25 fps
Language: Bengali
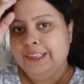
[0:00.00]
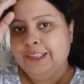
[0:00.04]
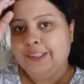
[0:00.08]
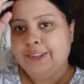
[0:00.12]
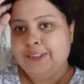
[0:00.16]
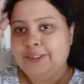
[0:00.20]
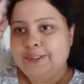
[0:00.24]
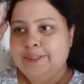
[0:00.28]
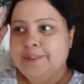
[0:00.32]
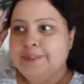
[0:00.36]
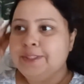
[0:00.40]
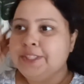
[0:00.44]

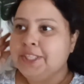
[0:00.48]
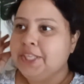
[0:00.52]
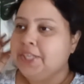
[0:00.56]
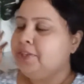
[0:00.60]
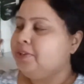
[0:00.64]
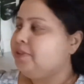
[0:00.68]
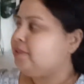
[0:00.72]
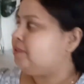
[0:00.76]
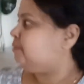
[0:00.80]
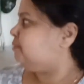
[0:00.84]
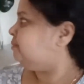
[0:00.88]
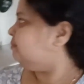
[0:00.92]
তো সেই
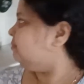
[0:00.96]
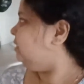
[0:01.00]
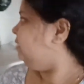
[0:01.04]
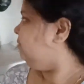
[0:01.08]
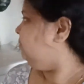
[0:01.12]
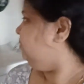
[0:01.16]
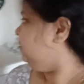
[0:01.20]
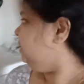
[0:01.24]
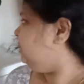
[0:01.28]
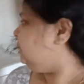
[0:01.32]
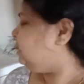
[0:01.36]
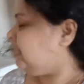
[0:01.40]

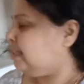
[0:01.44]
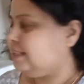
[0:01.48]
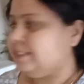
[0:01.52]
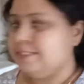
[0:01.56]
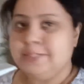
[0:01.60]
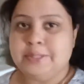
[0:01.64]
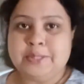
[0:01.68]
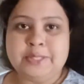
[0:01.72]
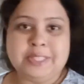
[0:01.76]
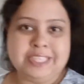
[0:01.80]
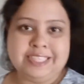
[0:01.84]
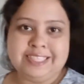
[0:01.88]
রকমভাবেই
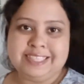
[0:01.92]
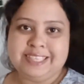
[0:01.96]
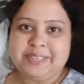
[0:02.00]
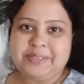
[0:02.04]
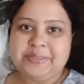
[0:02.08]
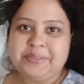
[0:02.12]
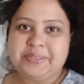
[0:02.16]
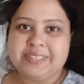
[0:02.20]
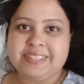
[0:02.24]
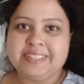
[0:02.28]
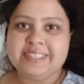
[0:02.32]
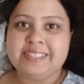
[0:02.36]
সাজানোর চেষ্টা
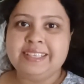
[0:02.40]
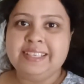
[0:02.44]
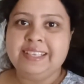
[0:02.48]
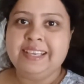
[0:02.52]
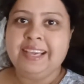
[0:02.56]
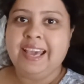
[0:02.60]
করেছি